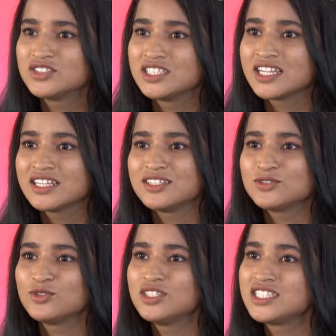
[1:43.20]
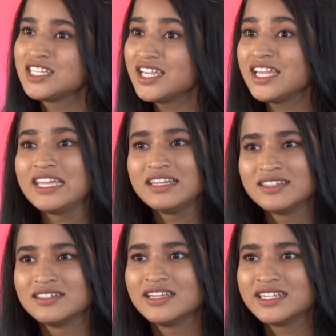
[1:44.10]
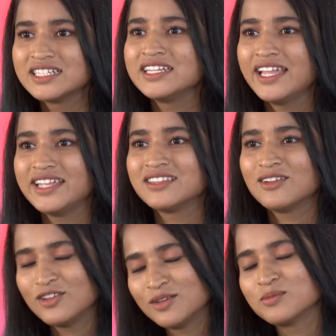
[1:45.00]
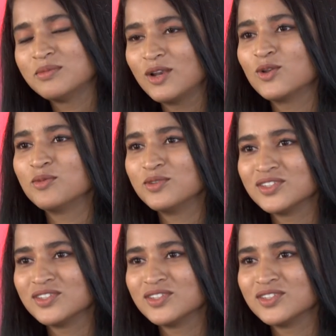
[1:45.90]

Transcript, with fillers: সেক্ষেত্রে যদি সে এই এটা নেয় তাহলে ভালো হবে